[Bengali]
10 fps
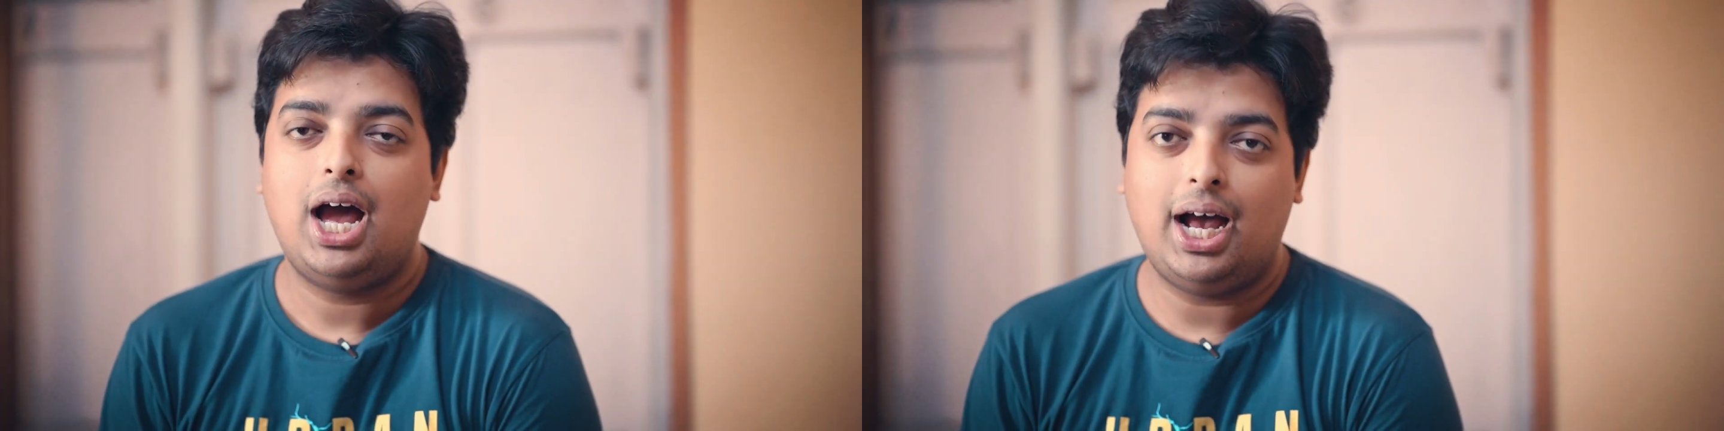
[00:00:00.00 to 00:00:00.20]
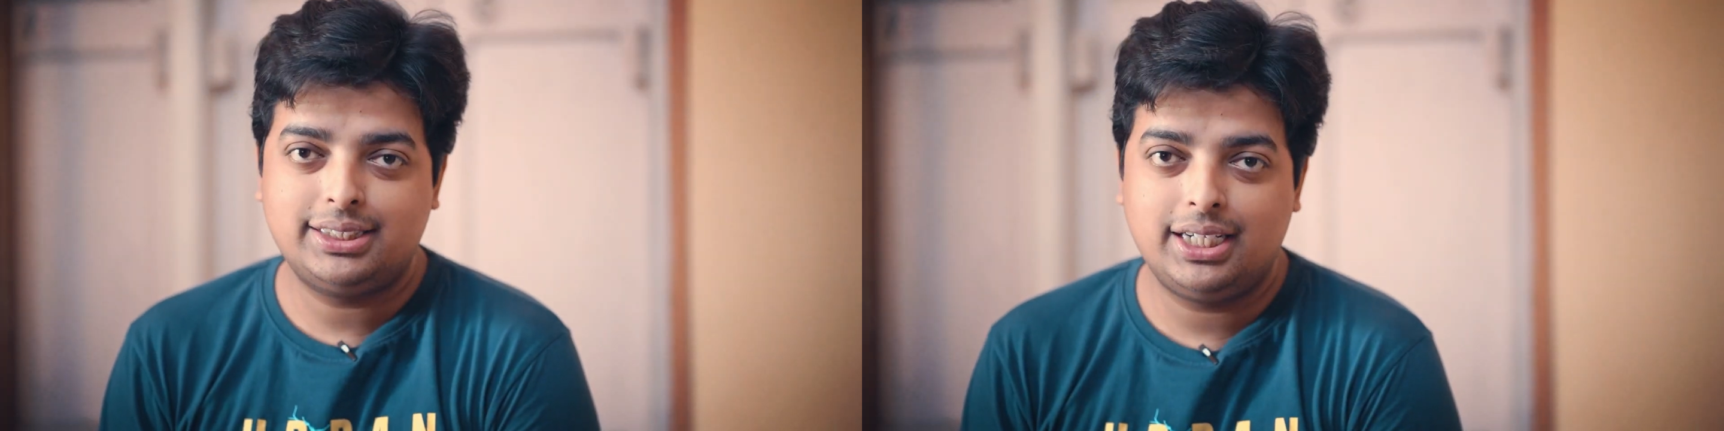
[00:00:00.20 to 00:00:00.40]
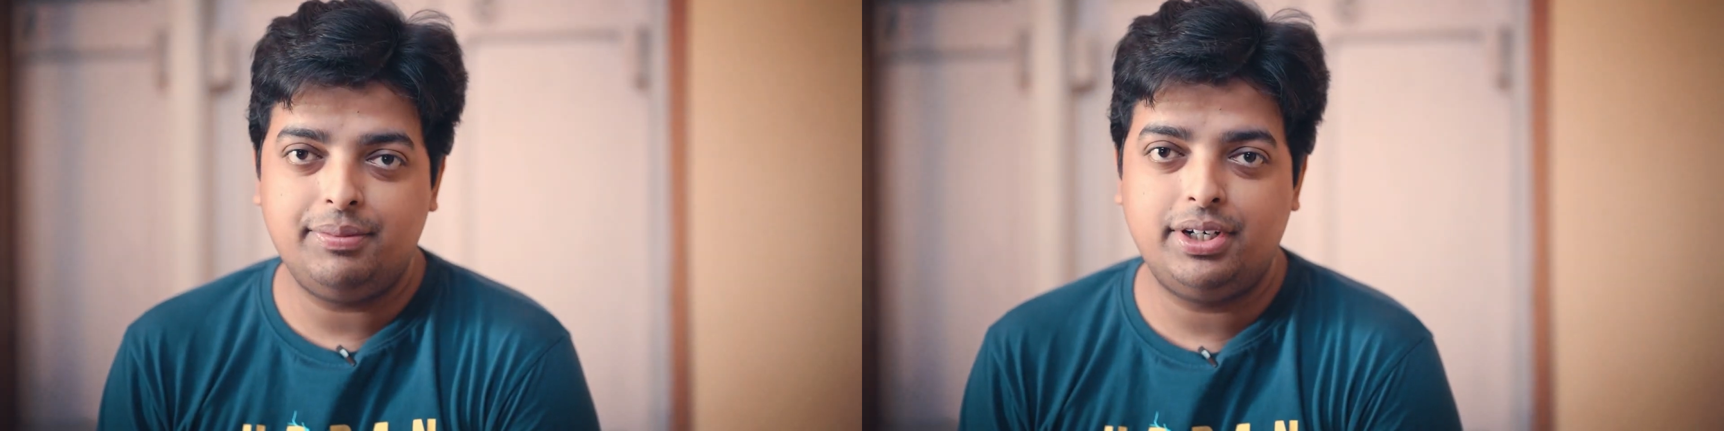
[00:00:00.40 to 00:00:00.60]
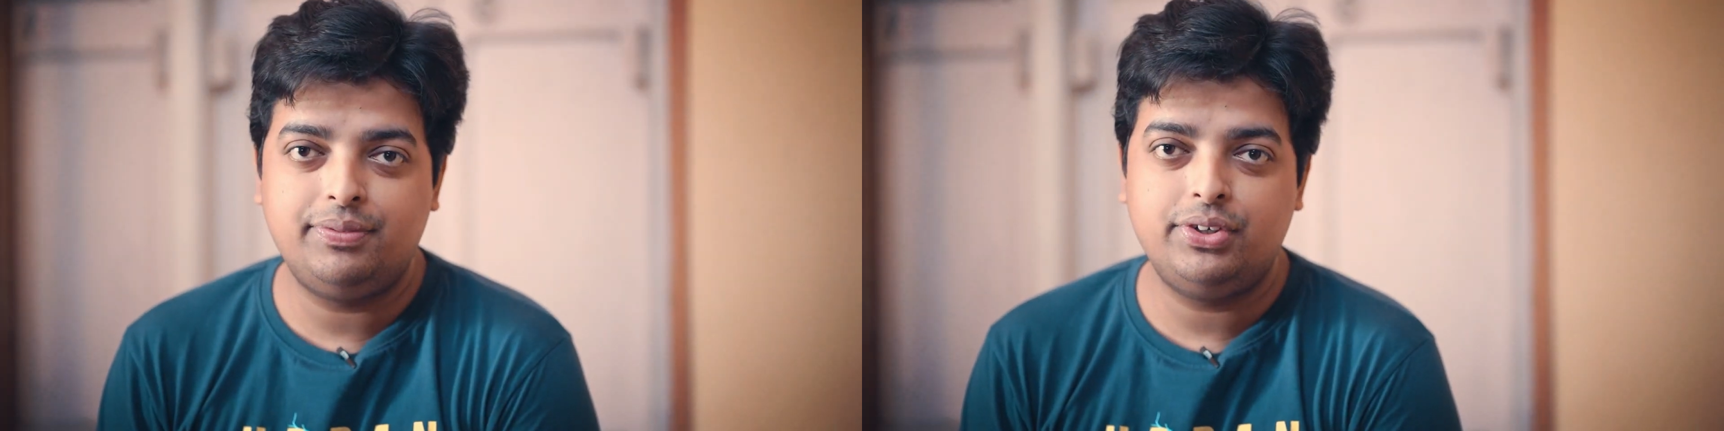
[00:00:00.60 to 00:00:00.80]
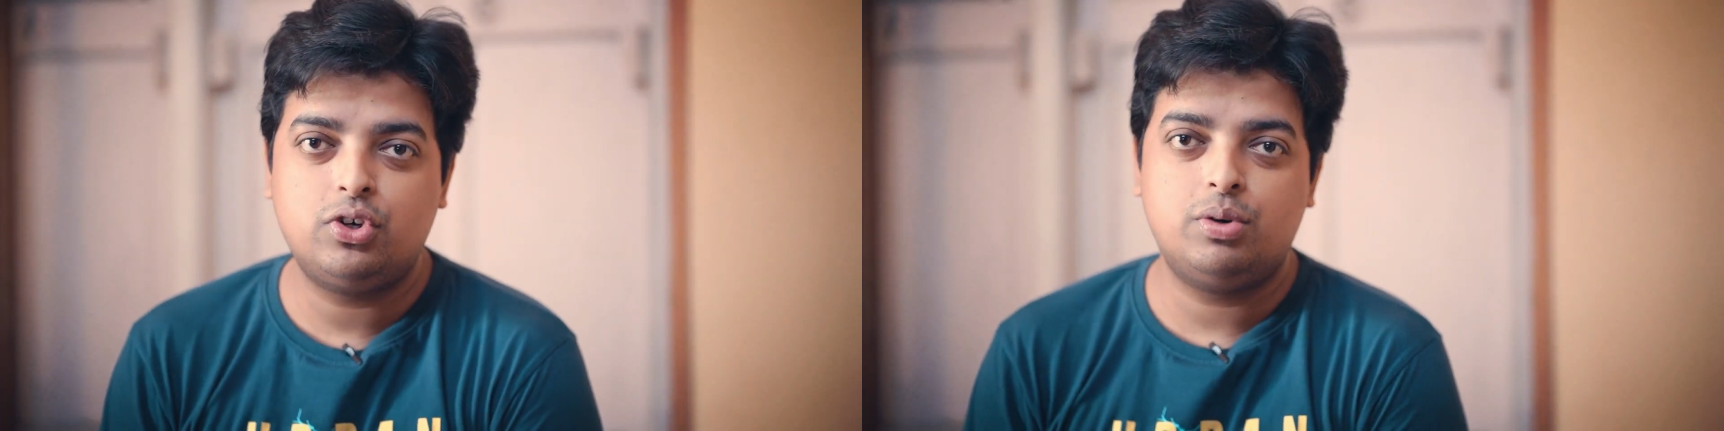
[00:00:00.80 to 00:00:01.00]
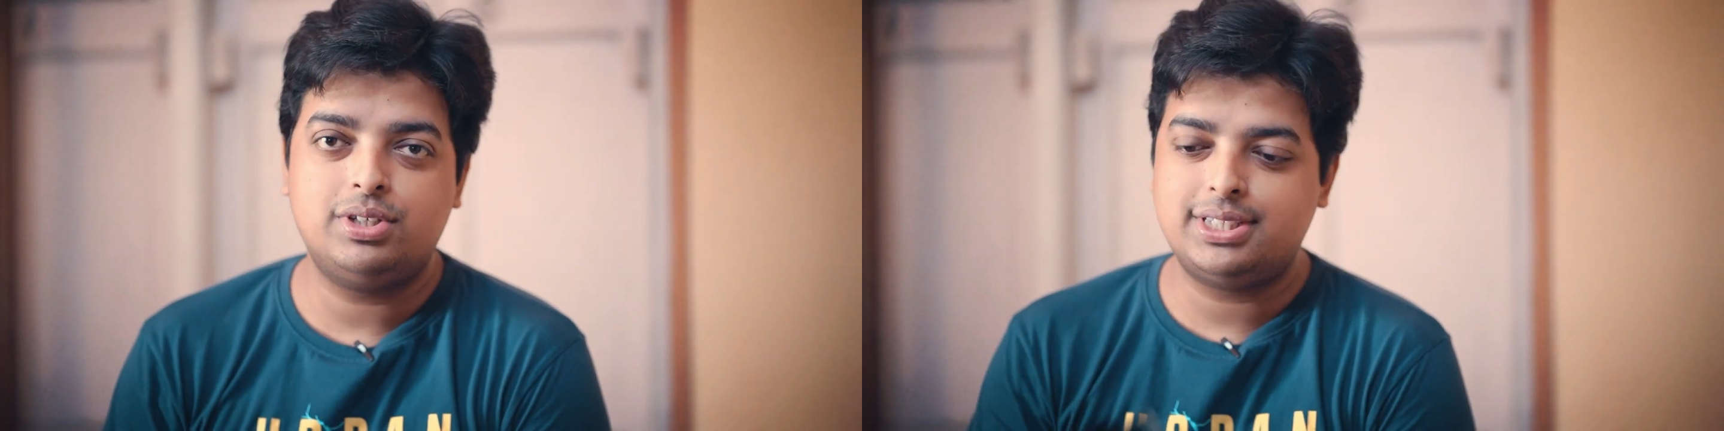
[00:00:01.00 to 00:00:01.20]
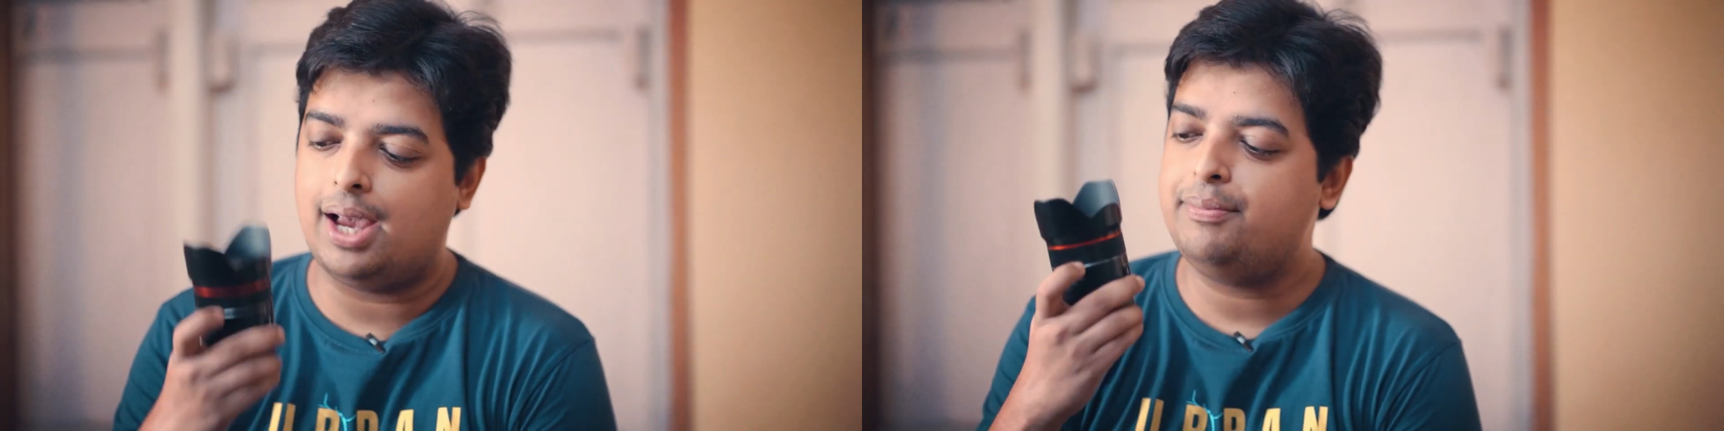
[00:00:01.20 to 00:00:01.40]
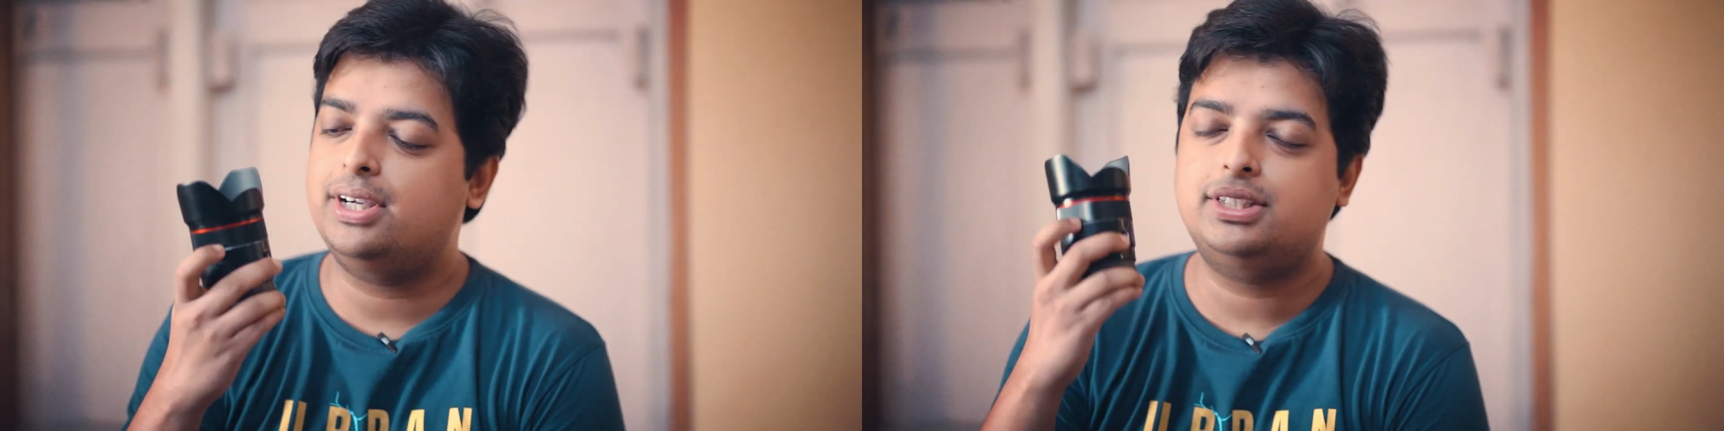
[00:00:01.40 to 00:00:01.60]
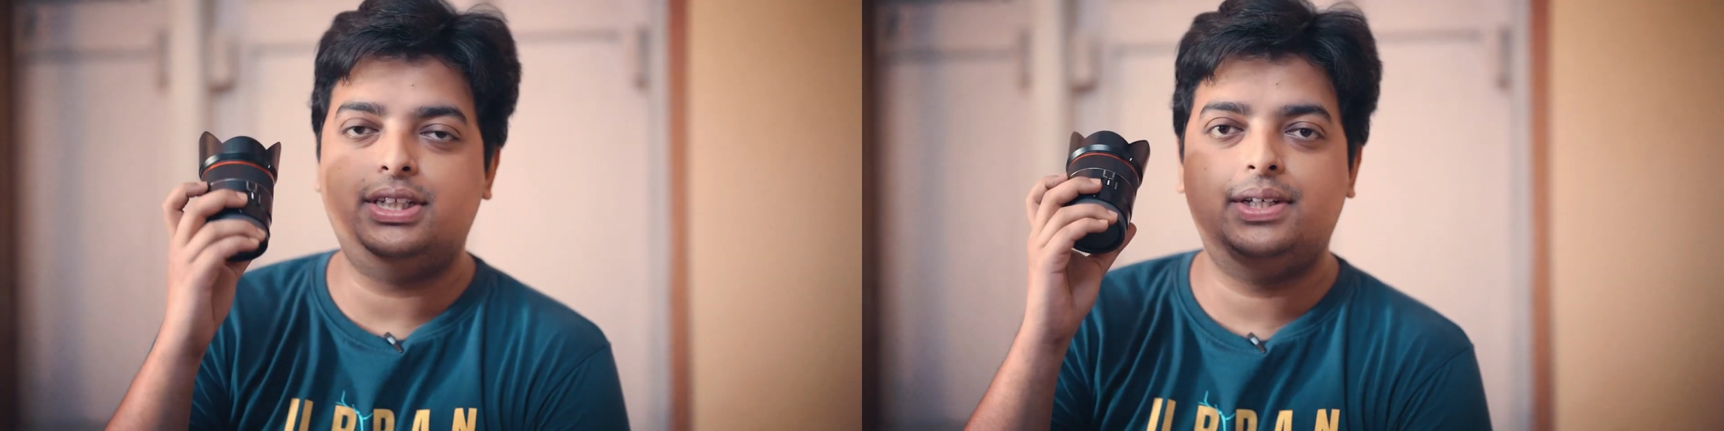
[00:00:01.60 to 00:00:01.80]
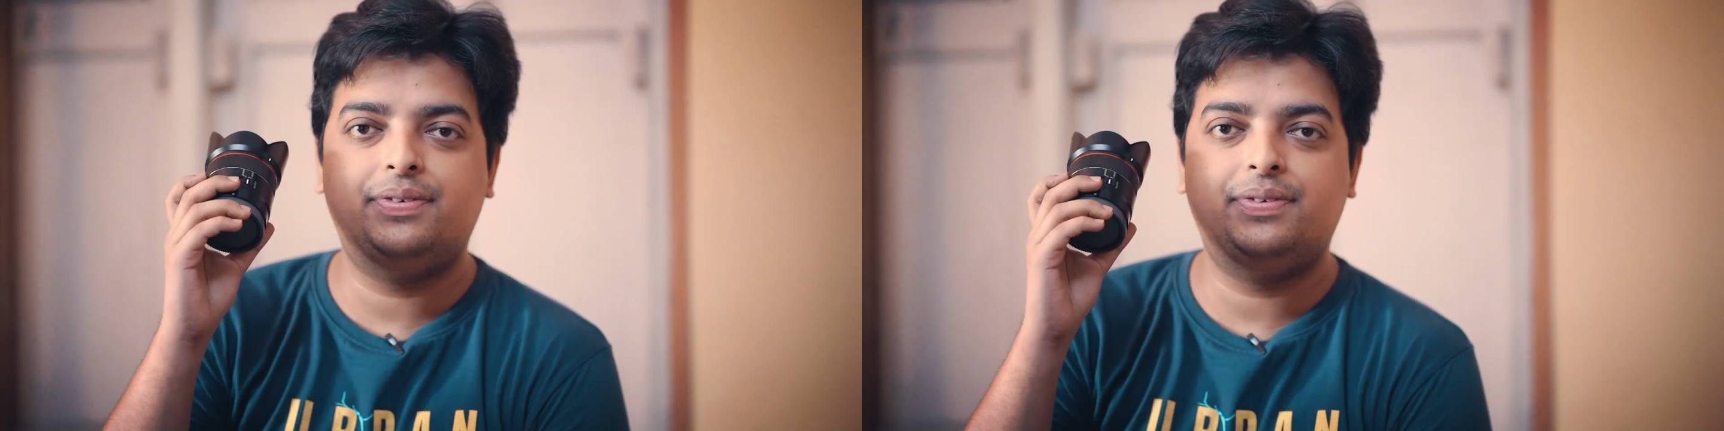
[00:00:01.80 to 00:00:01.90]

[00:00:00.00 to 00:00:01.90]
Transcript: আজকে আমি রিভিউ করবো স্যামিয়াং থার্টি